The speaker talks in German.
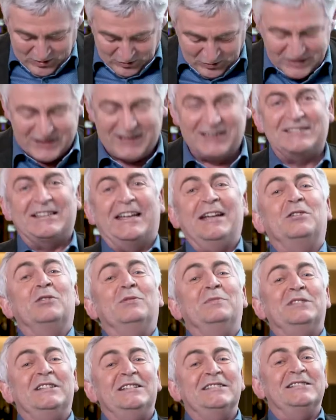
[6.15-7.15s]
Und es geht
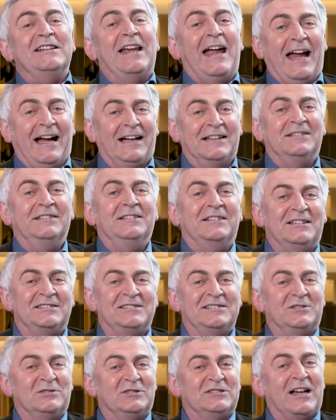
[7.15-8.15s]
um diesen Herrn,
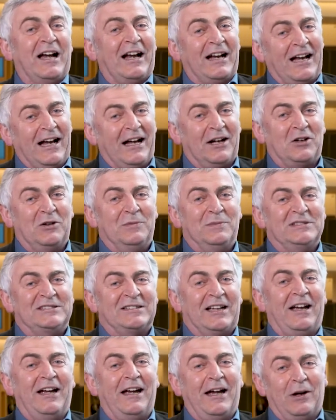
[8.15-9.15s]
das ist unser
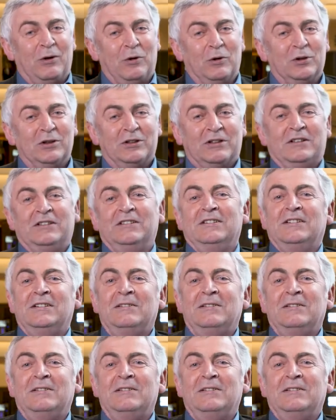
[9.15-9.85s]
Agrarkommissar Herr Hogan.